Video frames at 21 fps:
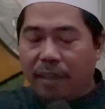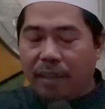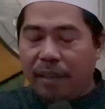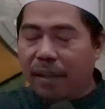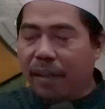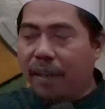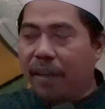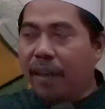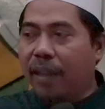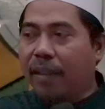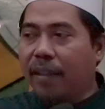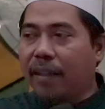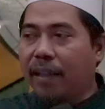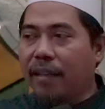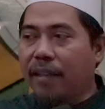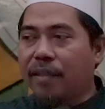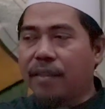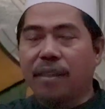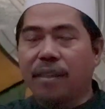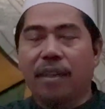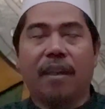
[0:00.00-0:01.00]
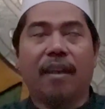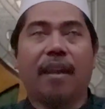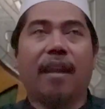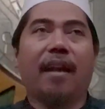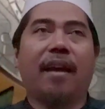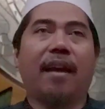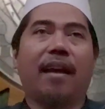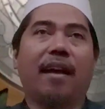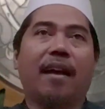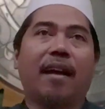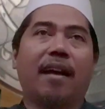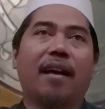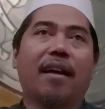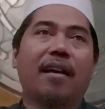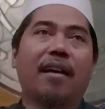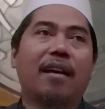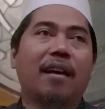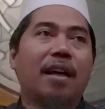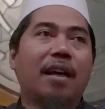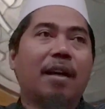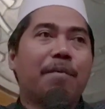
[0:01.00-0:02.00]
ini di atas nah
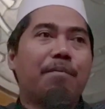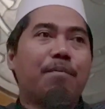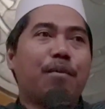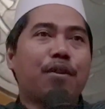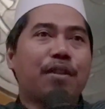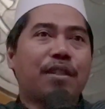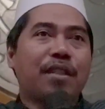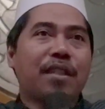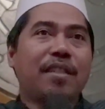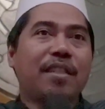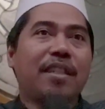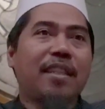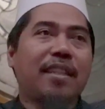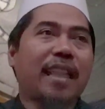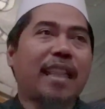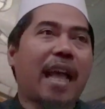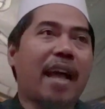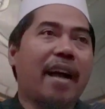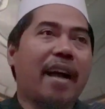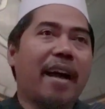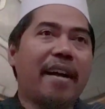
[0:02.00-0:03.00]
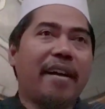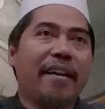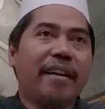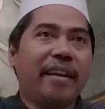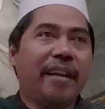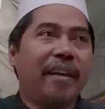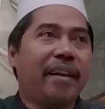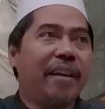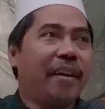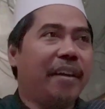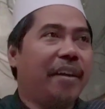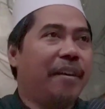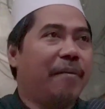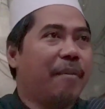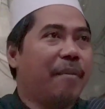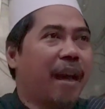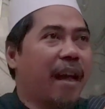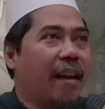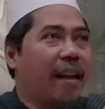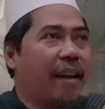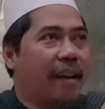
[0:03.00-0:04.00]
posisi tangan ini di
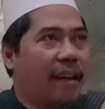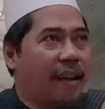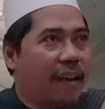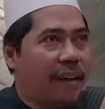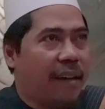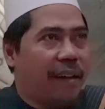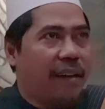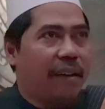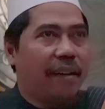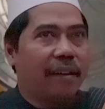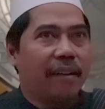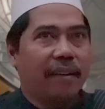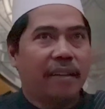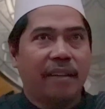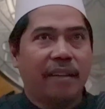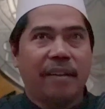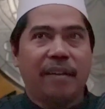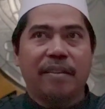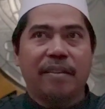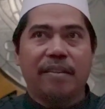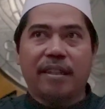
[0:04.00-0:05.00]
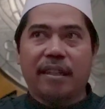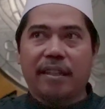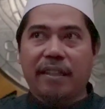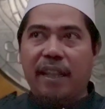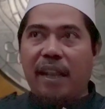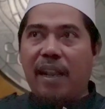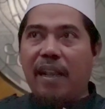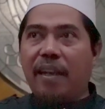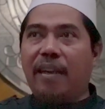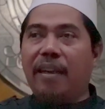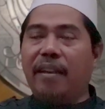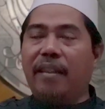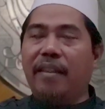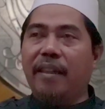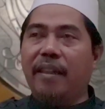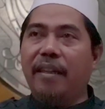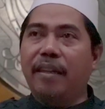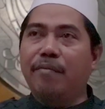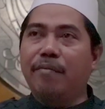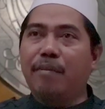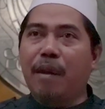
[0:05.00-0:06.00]
mana setelah
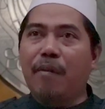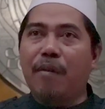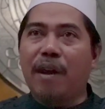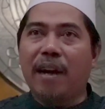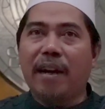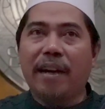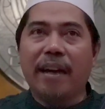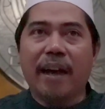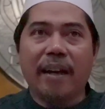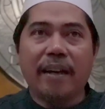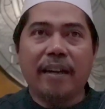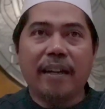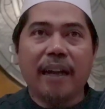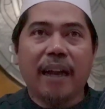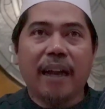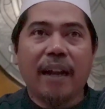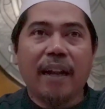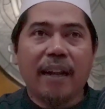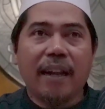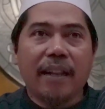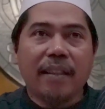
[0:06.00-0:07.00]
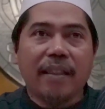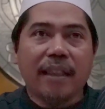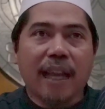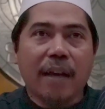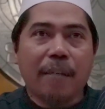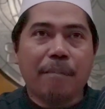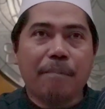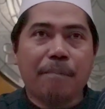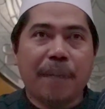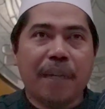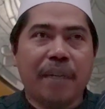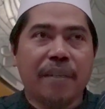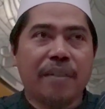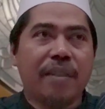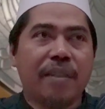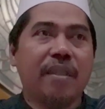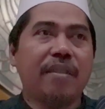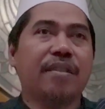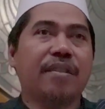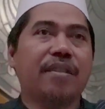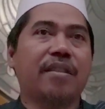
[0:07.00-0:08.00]
kita di bawah dada letak
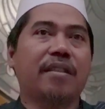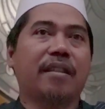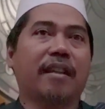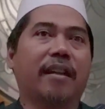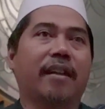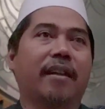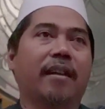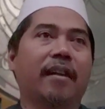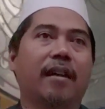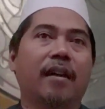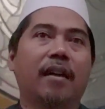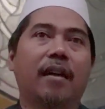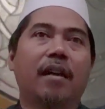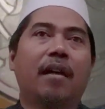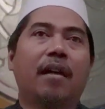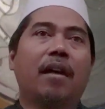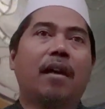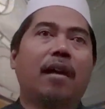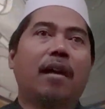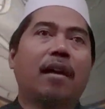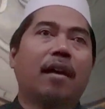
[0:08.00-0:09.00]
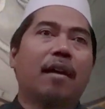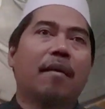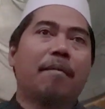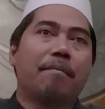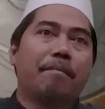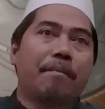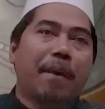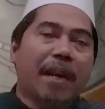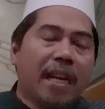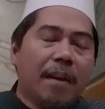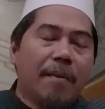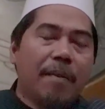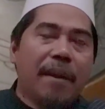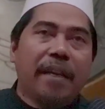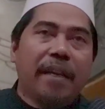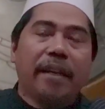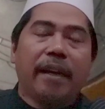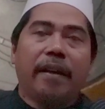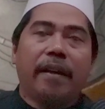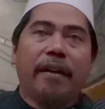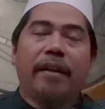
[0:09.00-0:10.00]
percisnya pada
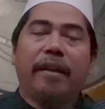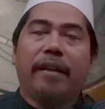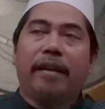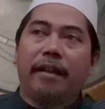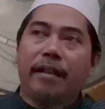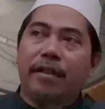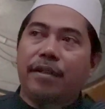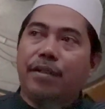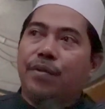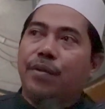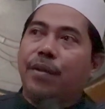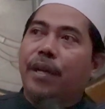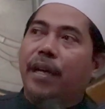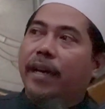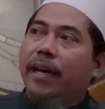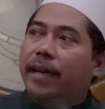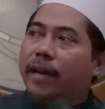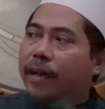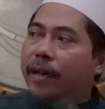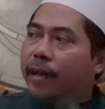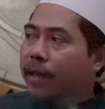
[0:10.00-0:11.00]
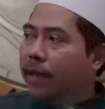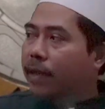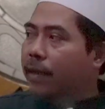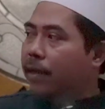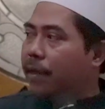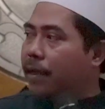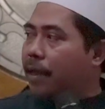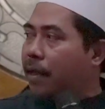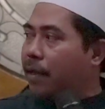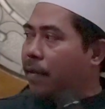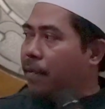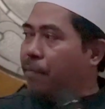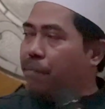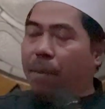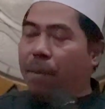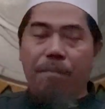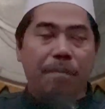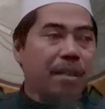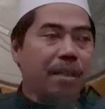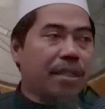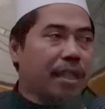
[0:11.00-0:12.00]
bagian ini saudara
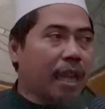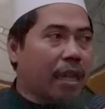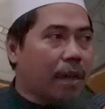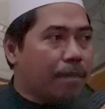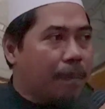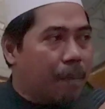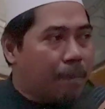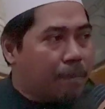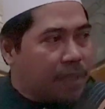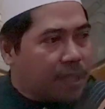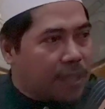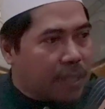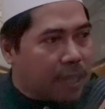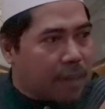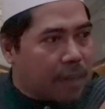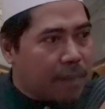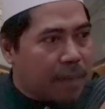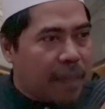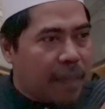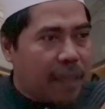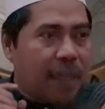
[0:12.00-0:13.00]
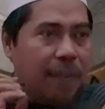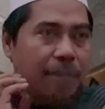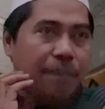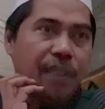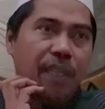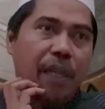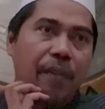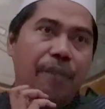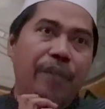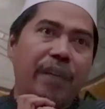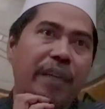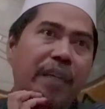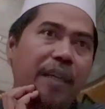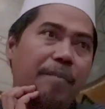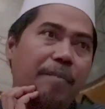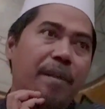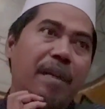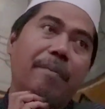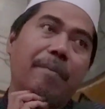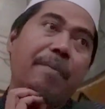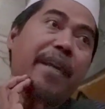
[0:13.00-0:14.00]
pembesar-pembesar madhab syafi'i
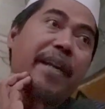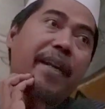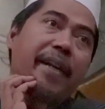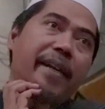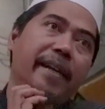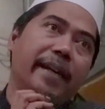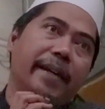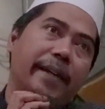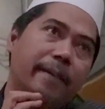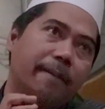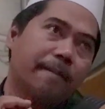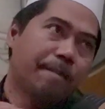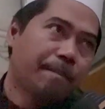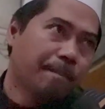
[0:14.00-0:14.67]
berbeda